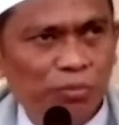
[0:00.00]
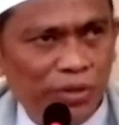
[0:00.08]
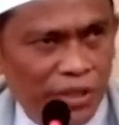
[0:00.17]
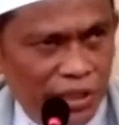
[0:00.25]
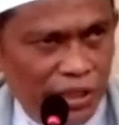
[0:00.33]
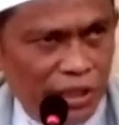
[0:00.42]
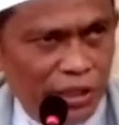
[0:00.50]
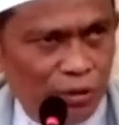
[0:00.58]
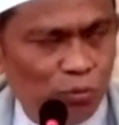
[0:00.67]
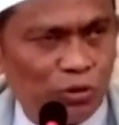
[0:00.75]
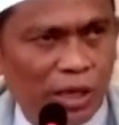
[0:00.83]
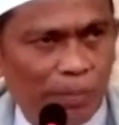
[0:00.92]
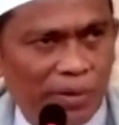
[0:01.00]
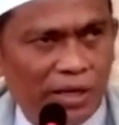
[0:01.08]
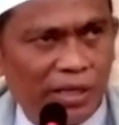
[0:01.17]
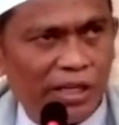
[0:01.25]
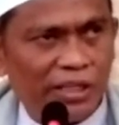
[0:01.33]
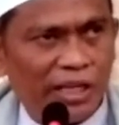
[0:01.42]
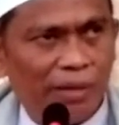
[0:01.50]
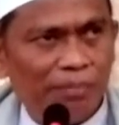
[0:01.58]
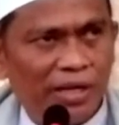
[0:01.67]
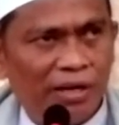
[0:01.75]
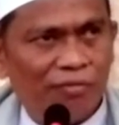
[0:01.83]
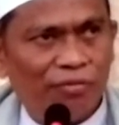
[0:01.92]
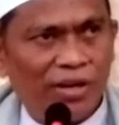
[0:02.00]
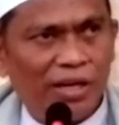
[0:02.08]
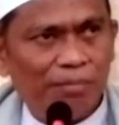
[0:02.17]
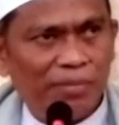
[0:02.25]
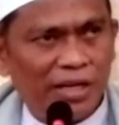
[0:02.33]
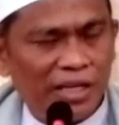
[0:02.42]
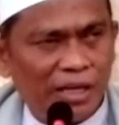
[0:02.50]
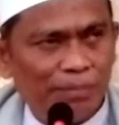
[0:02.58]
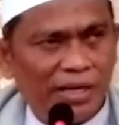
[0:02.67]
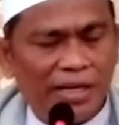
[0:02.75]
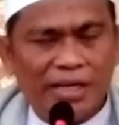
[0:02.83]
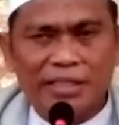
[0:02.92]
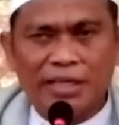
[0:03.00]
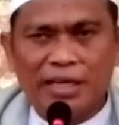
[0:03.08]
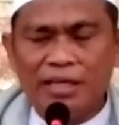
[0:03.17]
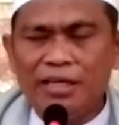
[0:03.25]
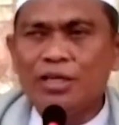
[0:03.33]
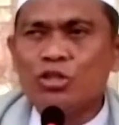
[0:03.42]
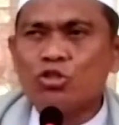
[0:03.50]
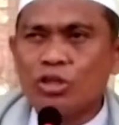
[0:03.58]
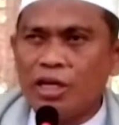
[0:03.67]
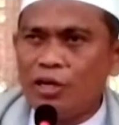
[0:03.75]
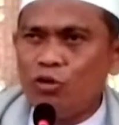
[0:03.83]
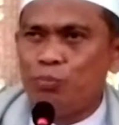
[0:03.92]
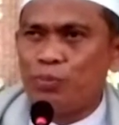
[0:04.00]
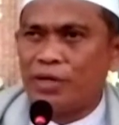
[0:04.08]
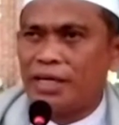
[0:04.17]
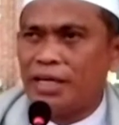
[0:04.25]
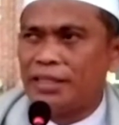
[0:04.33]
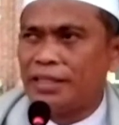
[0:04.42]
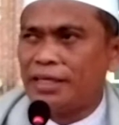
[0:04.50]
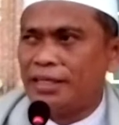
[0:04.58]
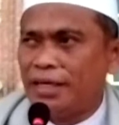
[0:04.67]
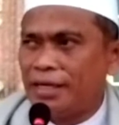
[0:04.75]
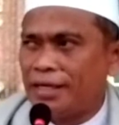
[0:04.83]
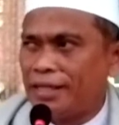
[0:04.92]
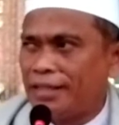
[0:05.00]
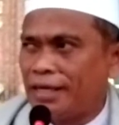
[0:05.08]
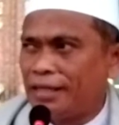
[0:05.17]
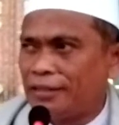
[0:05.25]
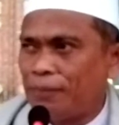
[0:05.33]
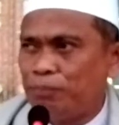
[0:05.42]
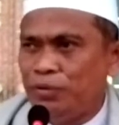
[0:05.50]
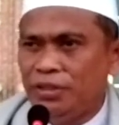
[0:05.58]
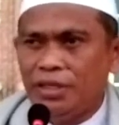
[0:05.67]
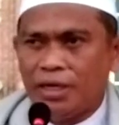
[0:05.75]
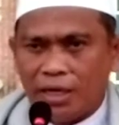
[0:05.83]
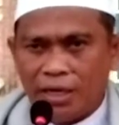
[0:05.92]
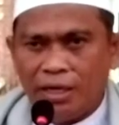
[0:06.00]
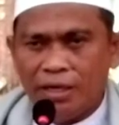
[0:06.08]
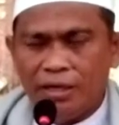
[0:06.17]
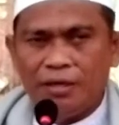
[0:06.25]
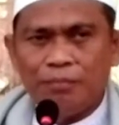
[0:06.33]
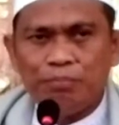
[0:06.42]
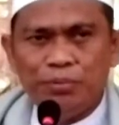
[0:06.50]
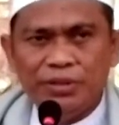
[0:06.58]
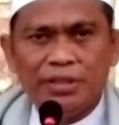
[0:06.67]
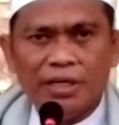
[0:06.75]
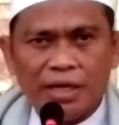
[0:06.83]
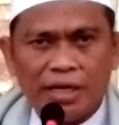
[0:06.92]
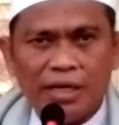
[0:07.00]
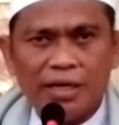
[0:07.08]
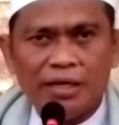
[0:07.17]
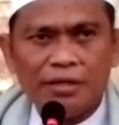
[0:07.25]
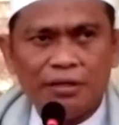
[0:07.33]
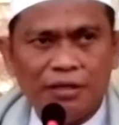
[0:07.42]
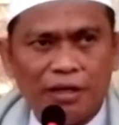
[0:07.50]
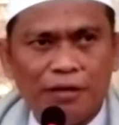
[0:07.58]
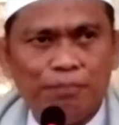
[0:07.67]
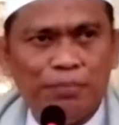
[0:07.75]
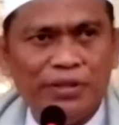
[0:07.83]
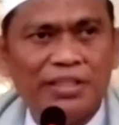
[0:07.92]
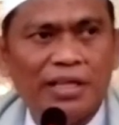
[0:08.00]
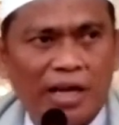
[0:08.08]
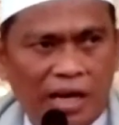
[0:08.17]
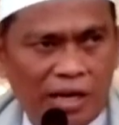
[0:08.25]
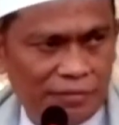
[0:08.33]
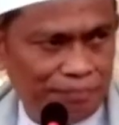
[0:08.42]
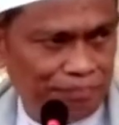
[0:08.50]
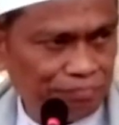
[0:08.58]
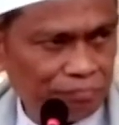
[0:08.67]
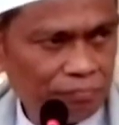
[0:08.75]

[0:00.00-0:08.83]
bumi ini utamanya dalam hal faham agama adalah selalu berkata dengan kata-kata bid'ah, bid'ah dan bid'ah.